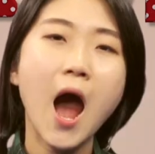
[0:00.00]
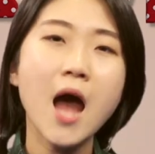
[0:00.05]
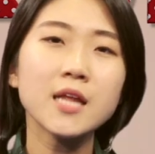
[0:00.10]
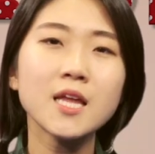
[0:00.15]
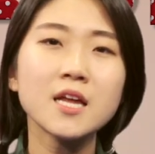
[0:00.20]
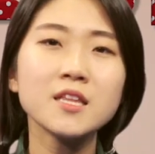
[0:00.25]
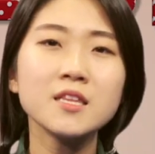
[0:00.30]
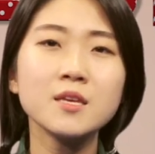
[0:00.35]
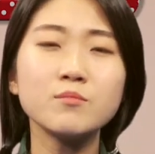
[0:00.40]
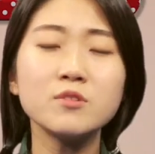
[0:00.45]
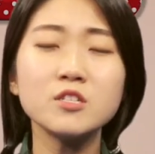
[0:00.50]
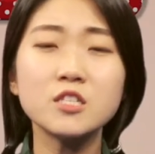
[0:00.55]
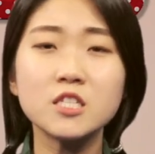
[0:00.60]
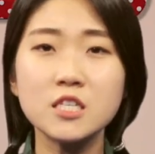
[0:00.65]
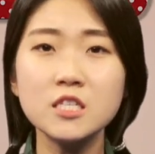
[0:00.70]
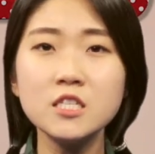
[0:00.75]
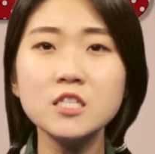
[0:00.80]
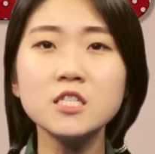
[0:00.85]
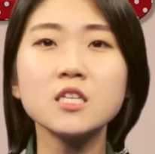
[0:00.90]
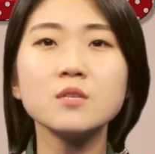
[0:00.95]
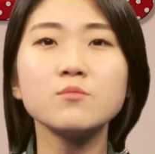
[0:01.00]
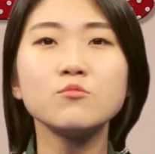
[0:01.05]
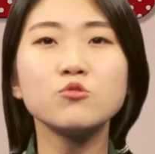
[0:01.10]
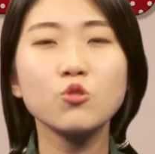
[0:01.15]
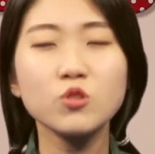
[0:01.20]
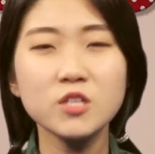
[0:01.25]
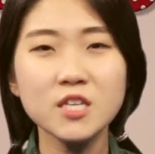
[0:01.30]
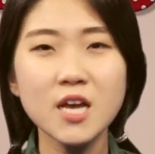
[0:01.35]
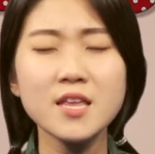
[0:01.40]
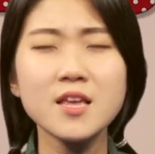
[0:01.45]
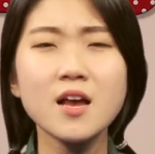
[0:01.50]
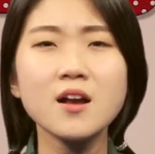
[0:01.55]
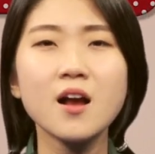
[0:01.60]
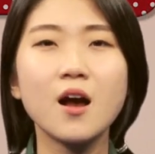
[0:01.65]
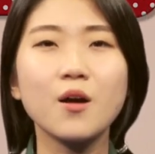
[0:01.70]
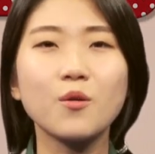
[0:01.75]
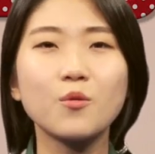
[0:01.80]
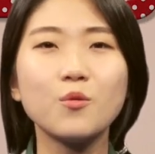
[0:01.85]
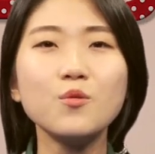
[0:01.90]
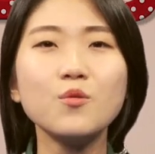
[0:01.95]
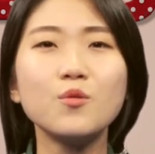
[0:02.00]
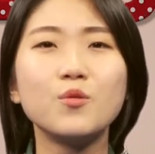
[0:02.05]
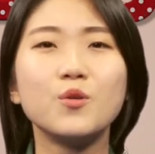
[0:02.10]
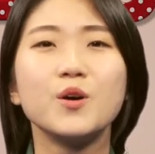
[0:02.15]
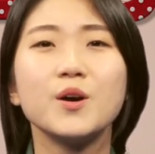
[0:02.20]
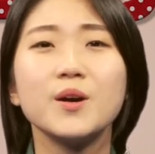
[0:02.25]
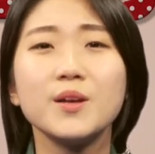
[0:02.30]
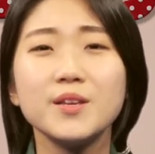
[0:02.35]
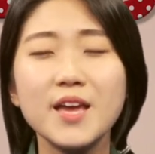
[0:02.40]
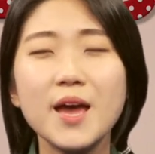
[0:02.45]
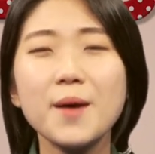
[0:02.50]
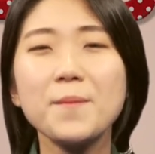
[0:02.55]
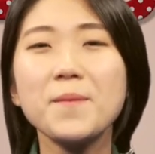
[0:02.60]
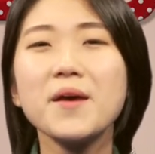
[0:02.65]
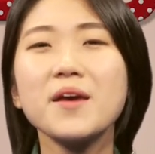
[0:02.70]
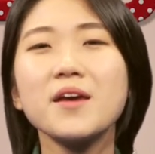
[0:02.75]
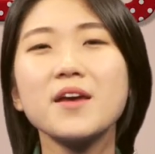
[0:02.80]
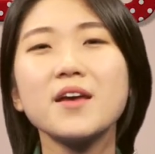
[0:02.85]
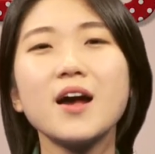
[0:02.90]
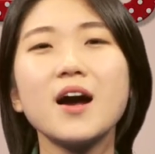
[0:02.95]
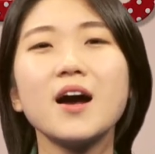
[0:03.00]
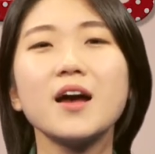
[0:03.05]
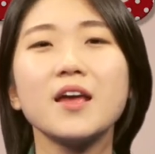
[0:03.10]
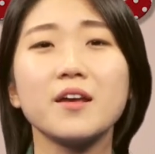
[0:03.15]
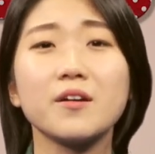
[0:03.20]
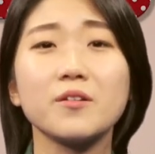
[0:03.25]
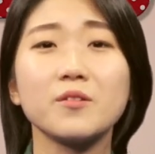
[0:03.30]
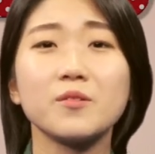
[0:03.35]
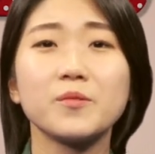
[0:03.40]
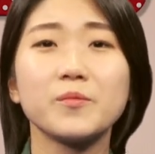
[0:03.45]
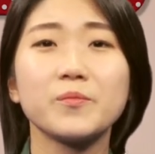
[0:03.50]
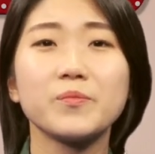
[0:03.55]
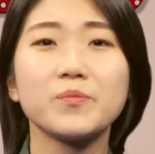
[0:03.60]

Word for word: 하나님을 진심으로 찬양하고 예배해야 해요.